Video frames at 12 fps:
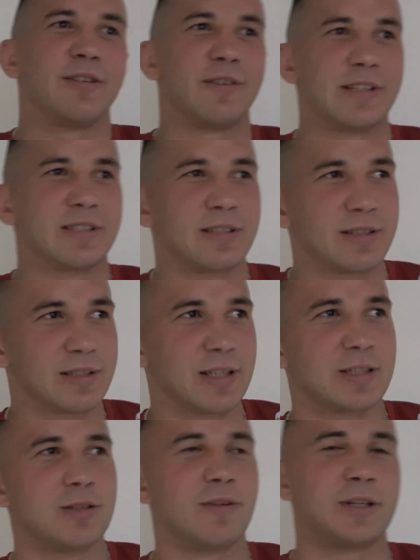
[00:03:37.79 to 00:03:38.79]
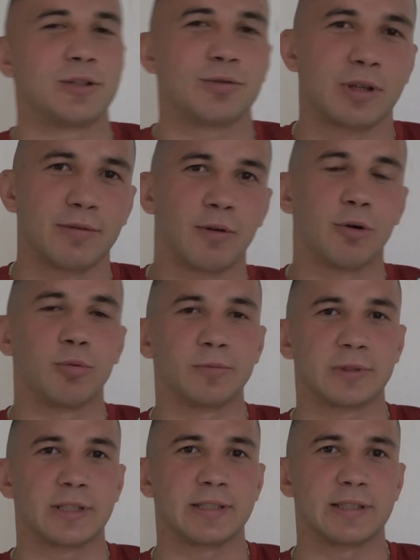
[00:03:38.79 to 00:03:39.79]
więc zdecydowanie tutaj wolałbym
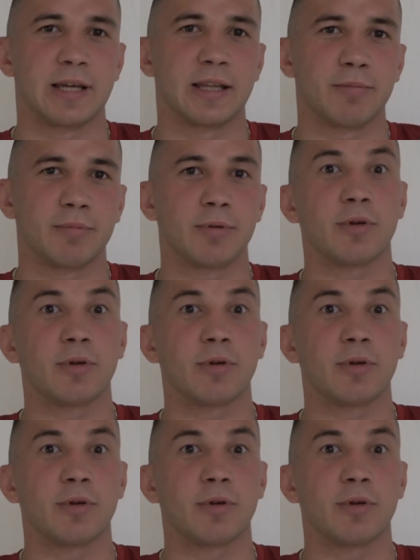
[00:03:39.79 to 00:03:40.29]
z Krystianem.